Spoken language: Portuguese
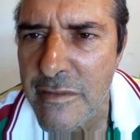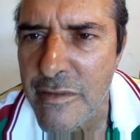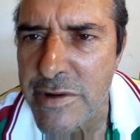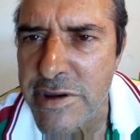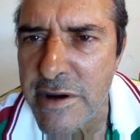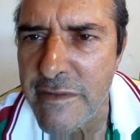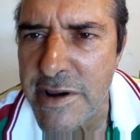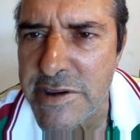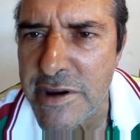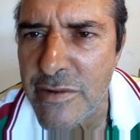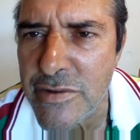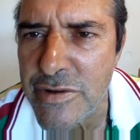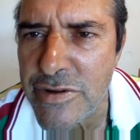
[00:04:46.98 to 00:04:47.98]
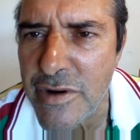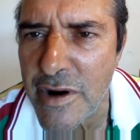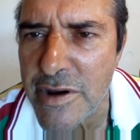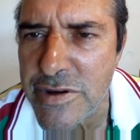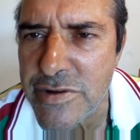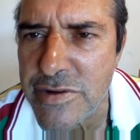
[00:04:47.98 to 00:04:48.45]
Você vai ser um dos
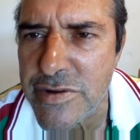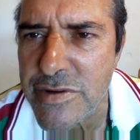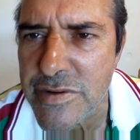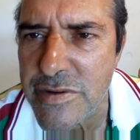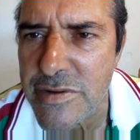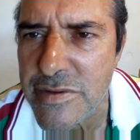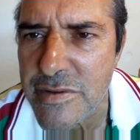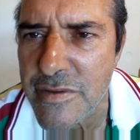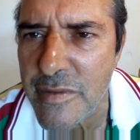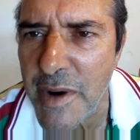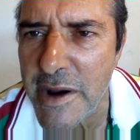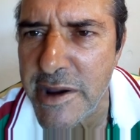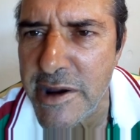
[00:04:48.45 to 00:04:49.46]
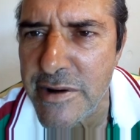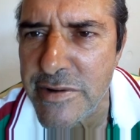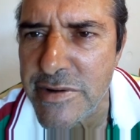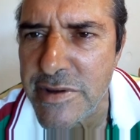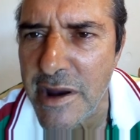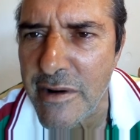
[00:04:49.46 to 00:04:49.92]
nossos
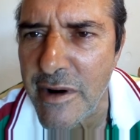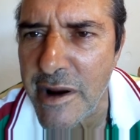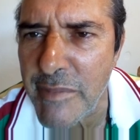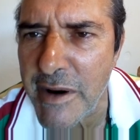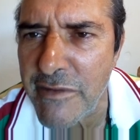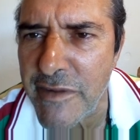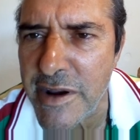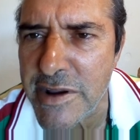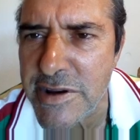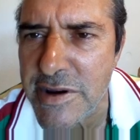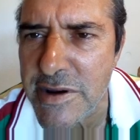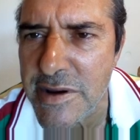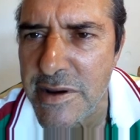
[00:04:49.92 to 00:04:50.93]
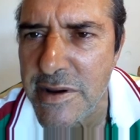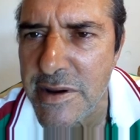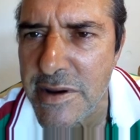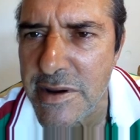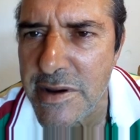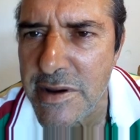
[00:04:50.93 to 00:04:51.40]
companheiros da agora para frente.
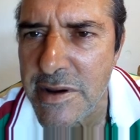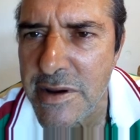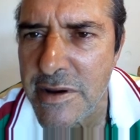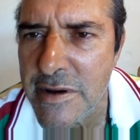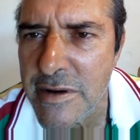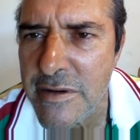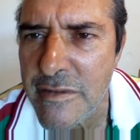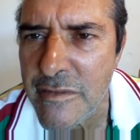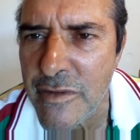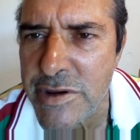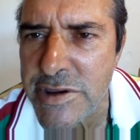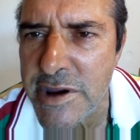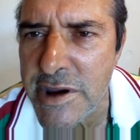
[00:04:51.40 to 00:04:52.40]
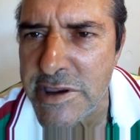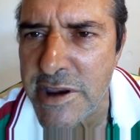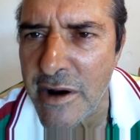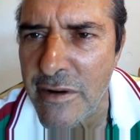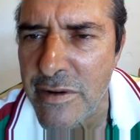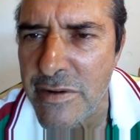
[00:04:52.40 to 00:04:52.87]
Você
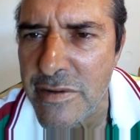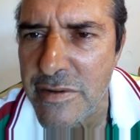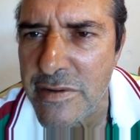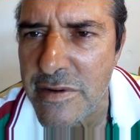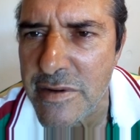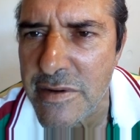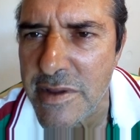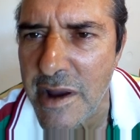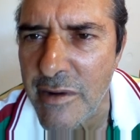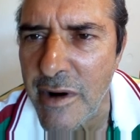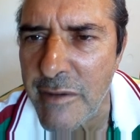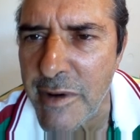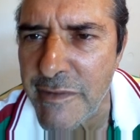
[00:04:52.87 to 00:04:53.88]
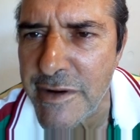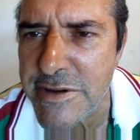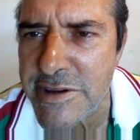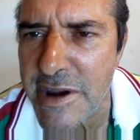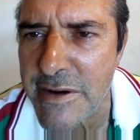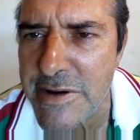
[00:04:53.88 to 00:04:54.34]
Saulo, da agora para
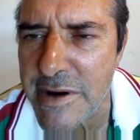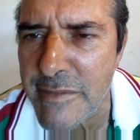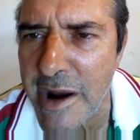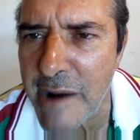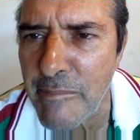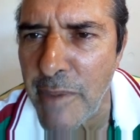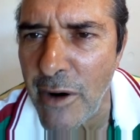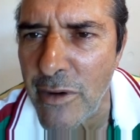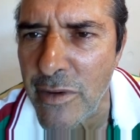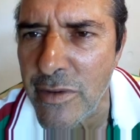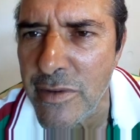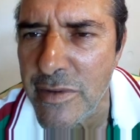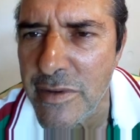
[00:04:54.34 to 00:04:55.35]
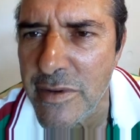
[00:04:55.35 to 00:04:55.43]
frente, chamará Paulo.